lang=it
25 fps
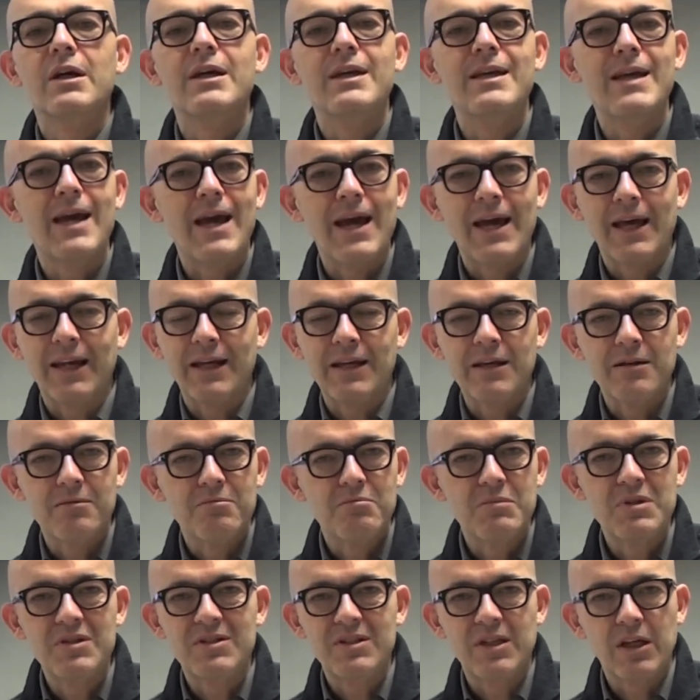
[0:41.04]
Ieri
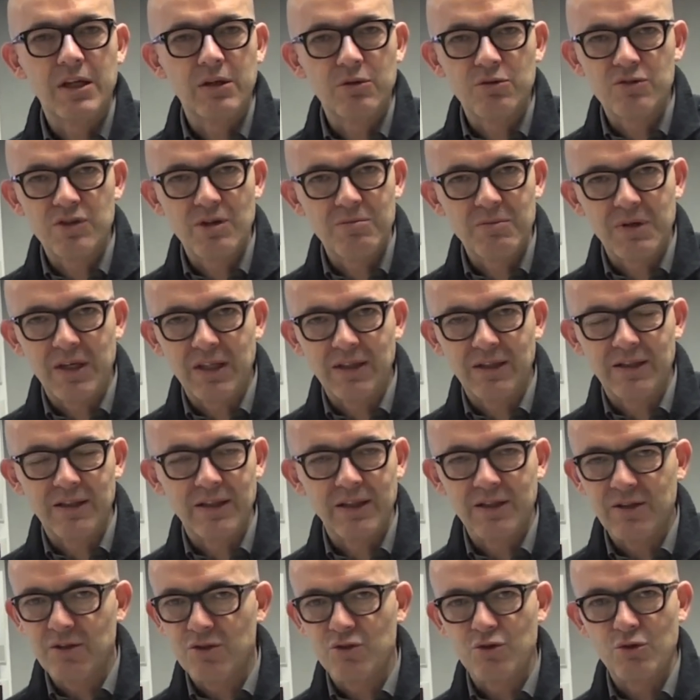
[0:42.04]

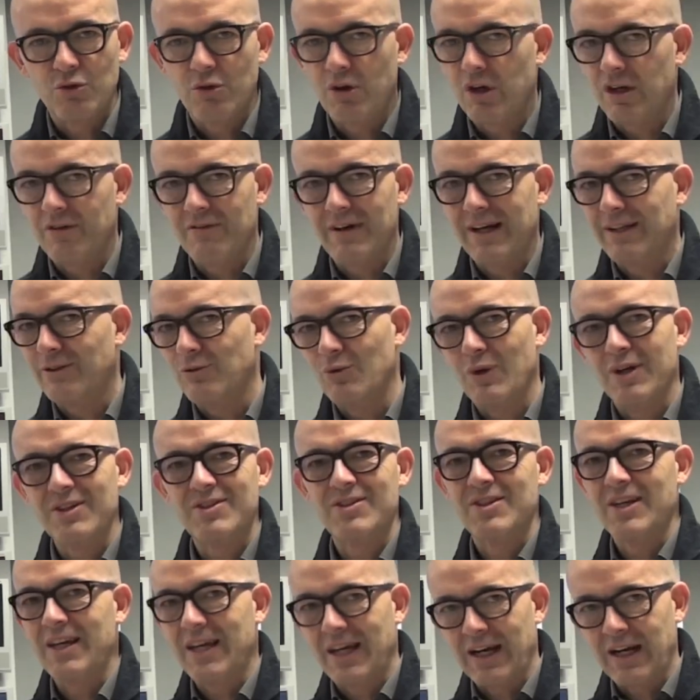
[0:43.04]
misteriosamente sono arrivato a
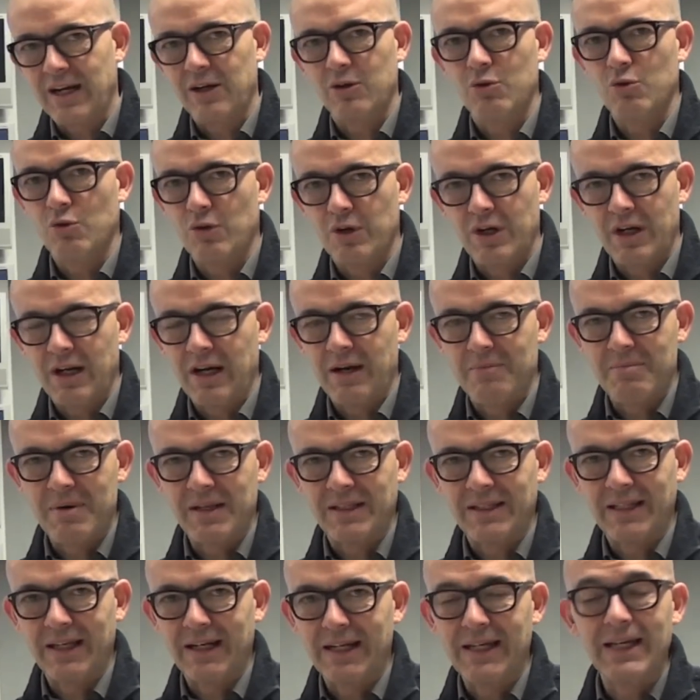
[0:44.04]
sera con la
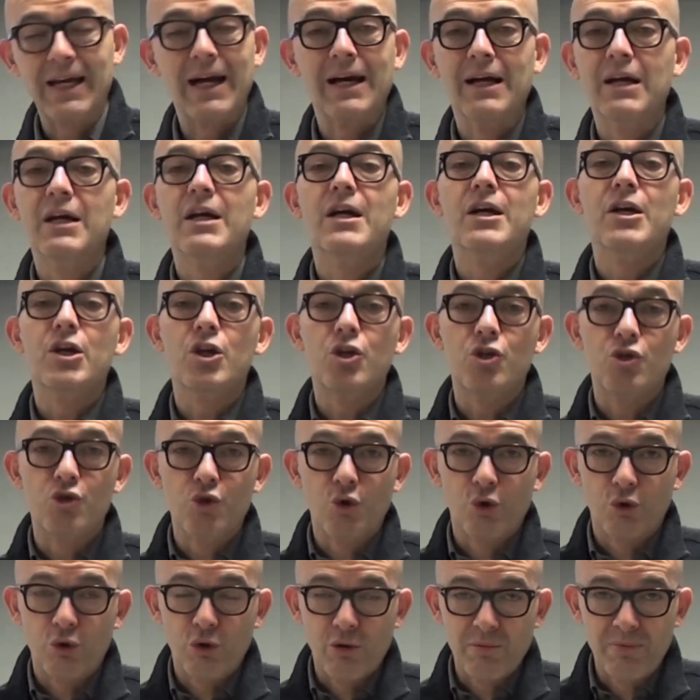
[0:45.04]
batteria il
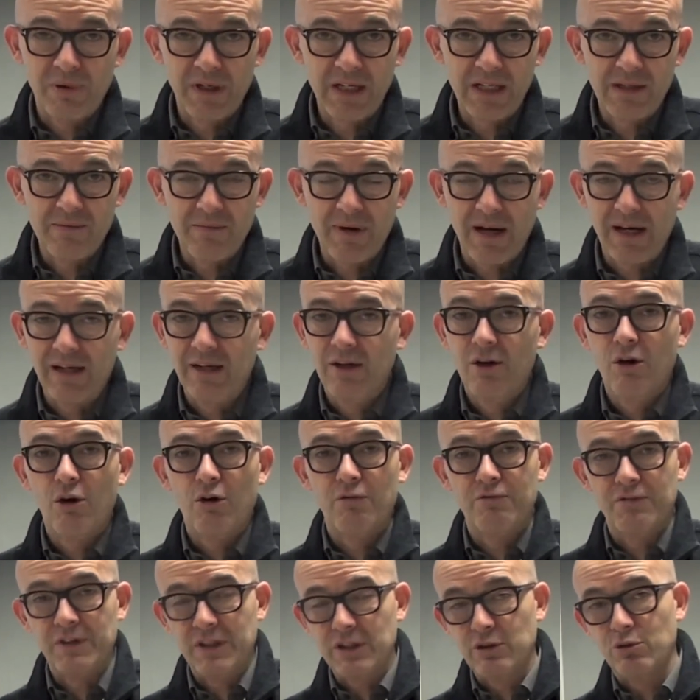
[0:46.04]
giorno prima
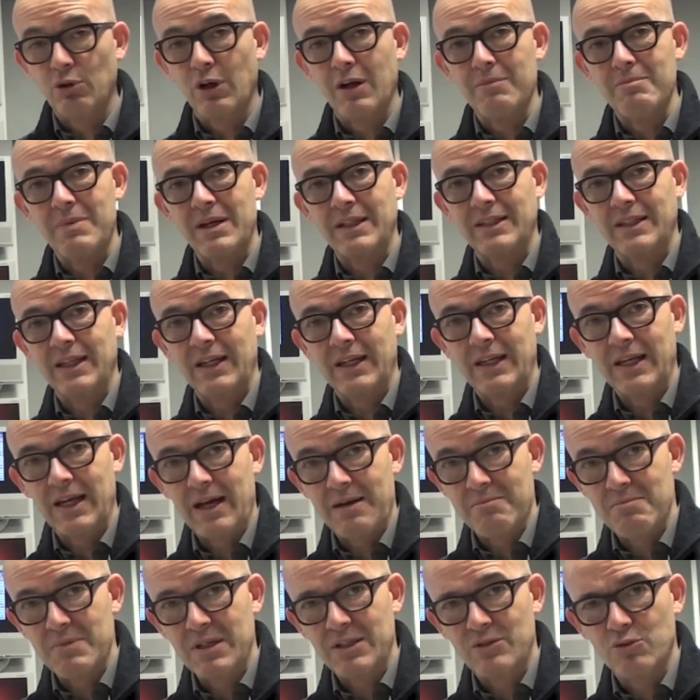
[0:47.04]
ho finito la
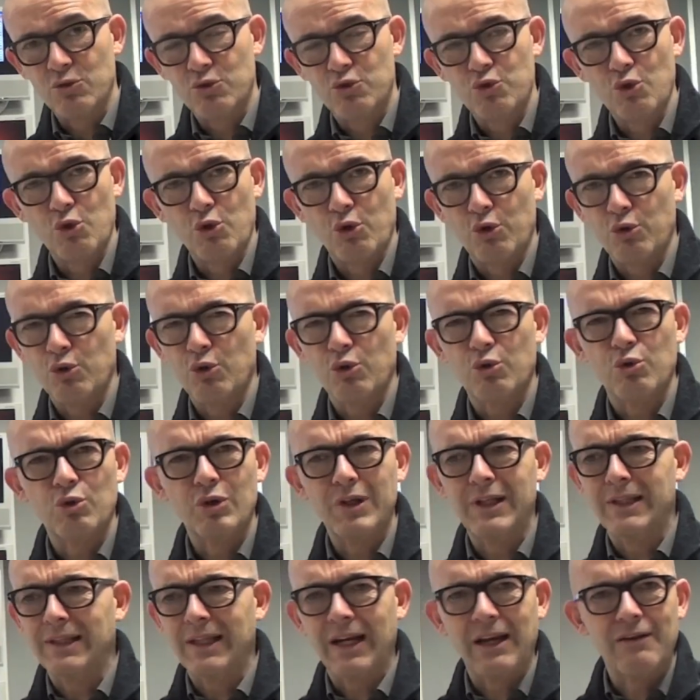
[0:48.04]
batteria a mezzogiorno con
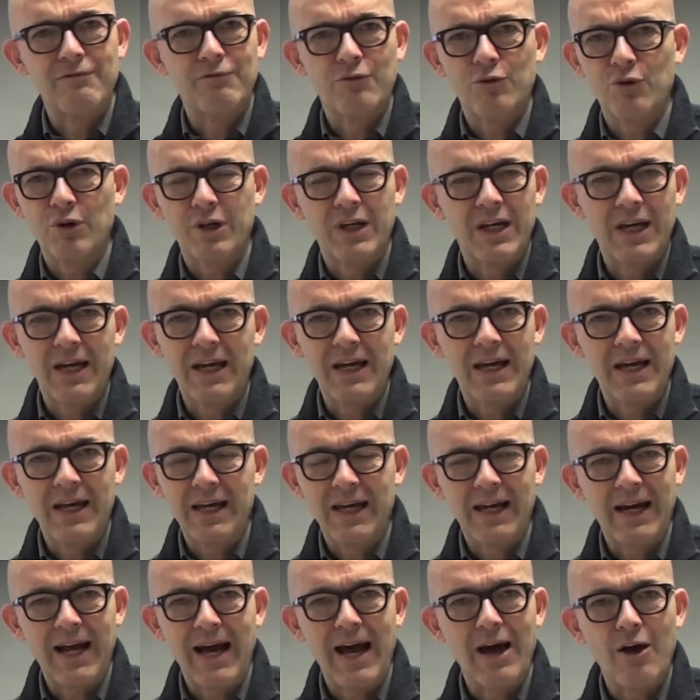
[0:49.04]
il telefono che
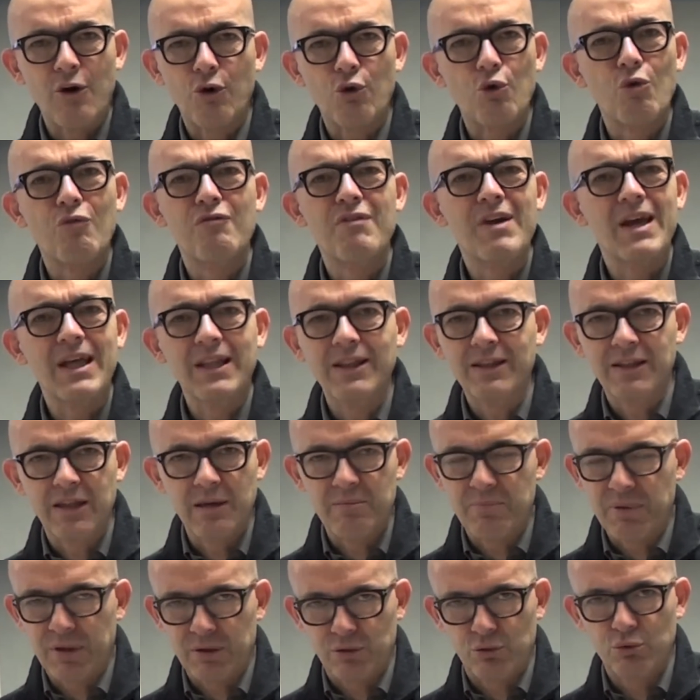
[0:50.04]
era rovente
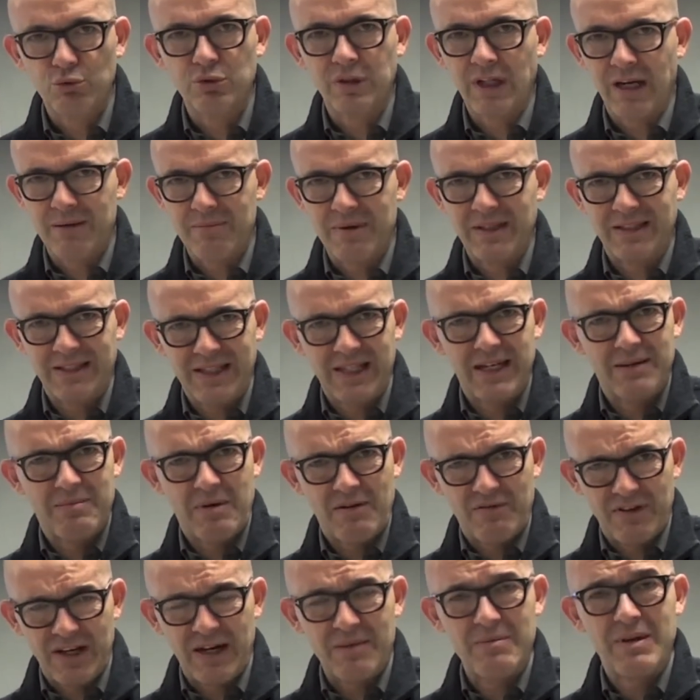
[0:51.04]
per tutta la mattina
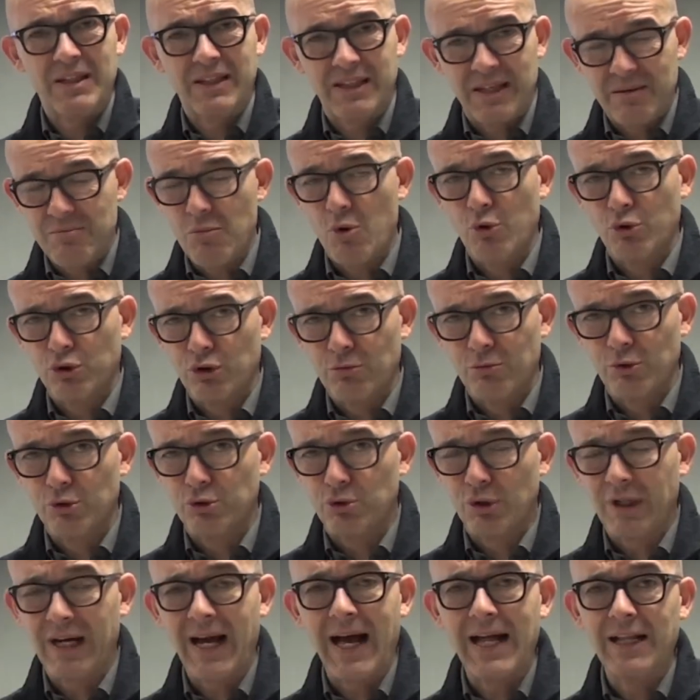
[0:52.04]
ma veramente molto
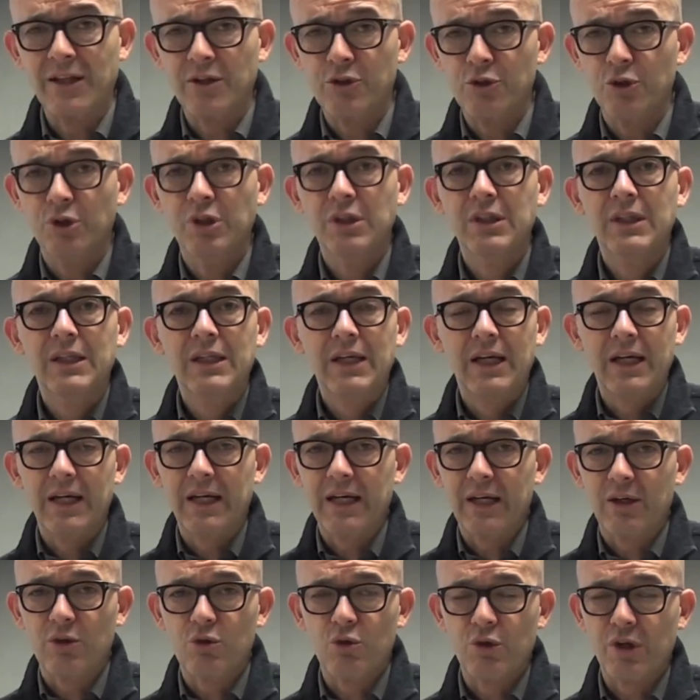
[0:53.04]
molto caldo
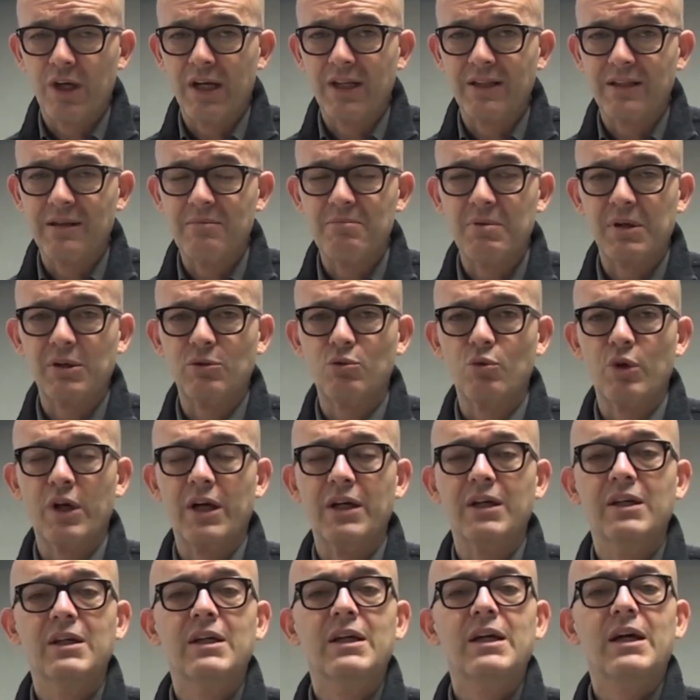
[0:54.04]
eh, con
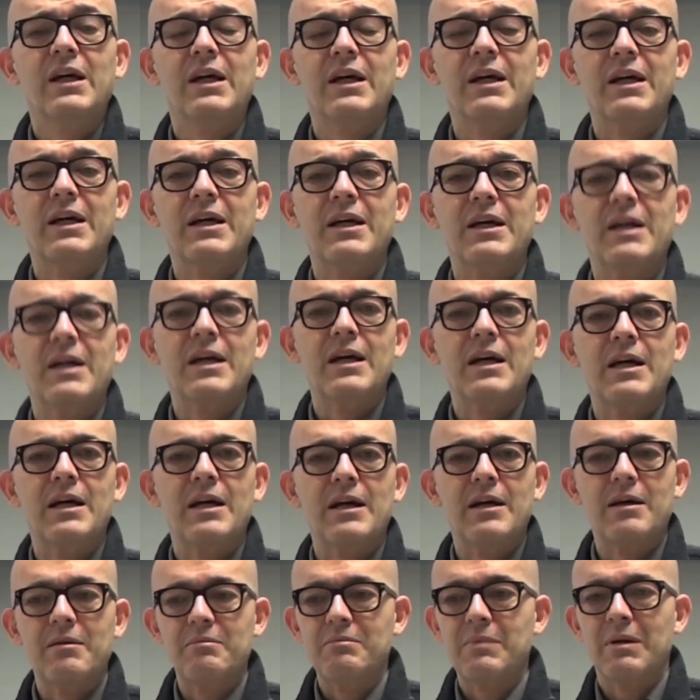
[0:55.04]
temperature
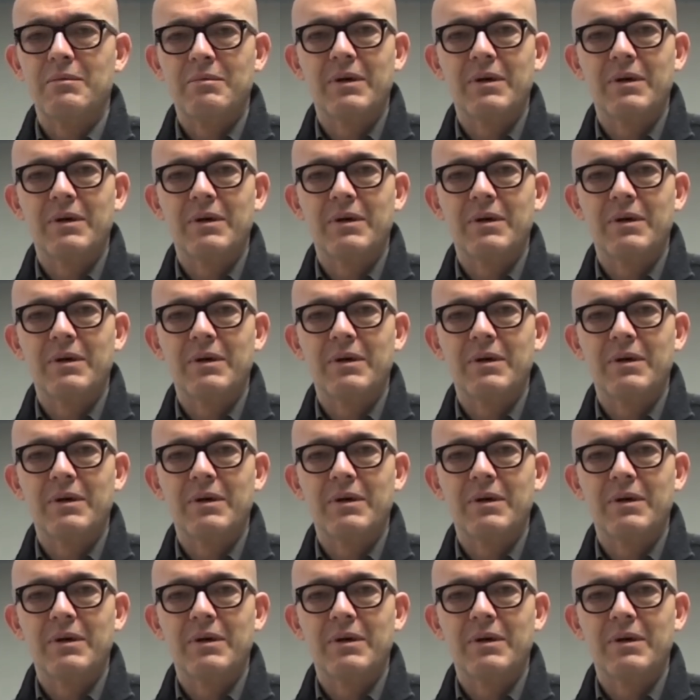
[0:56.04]
eh,